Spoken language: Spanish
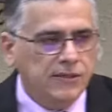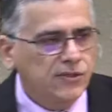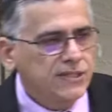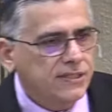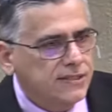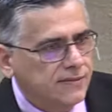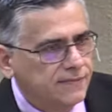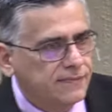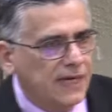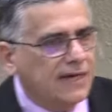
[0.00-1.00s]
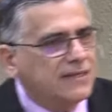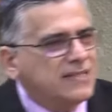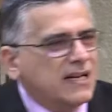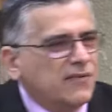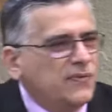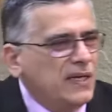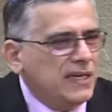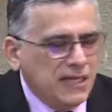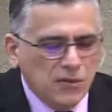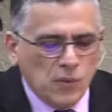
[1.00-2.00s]
Entonces, ¿a qué se
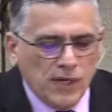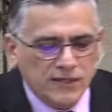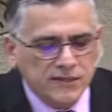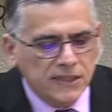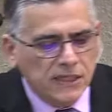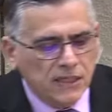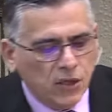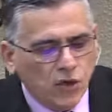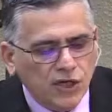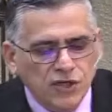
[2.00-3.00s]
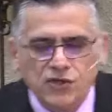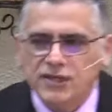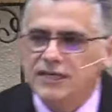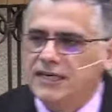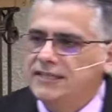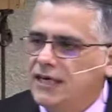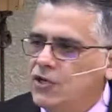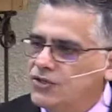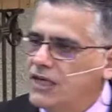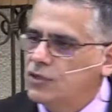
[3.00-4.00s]
refiere Edwards con que Dios
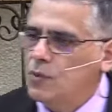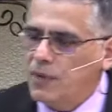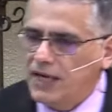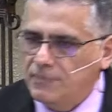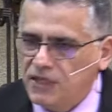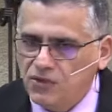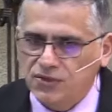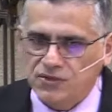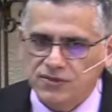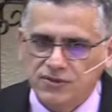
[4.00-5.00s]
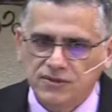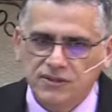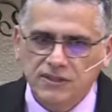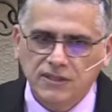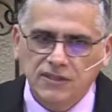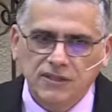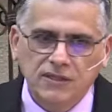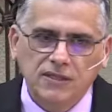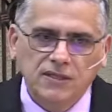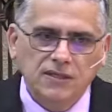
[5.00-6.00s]
decreta los actos pecaminosos?
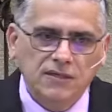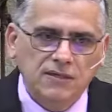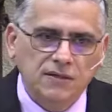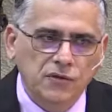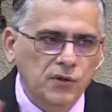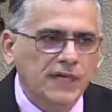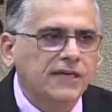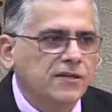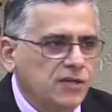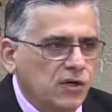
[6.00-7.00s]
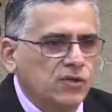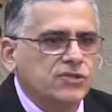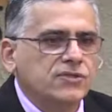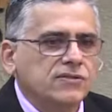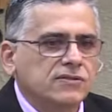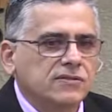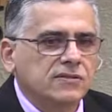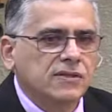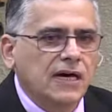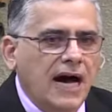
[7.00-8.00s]
No es que Dios
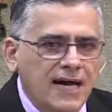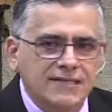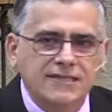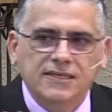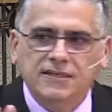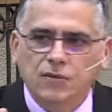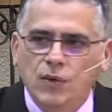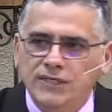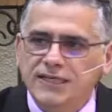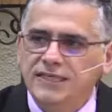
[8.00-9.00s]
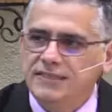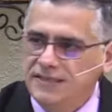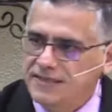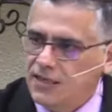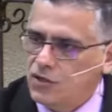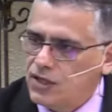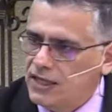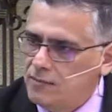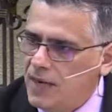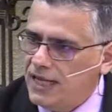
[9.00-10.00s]
hace o es el
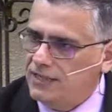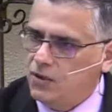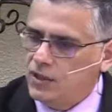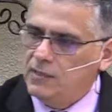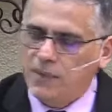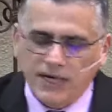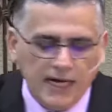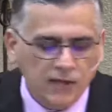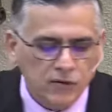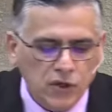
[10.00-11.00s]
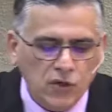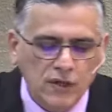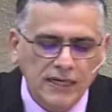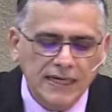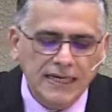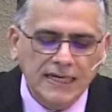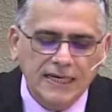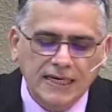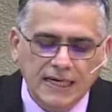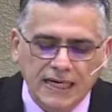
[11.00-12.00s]
iniciador del mal o del pecado, no.
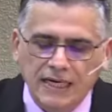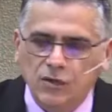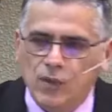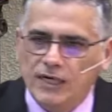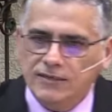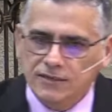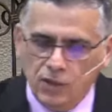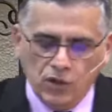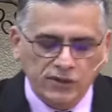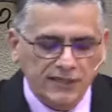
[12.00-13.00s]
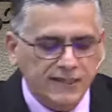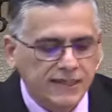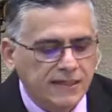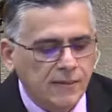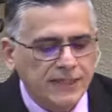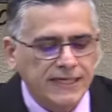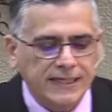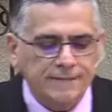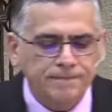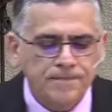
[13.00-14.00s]
Edward lo contesta de esta
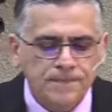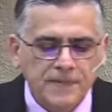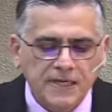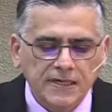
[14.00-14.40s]
manera.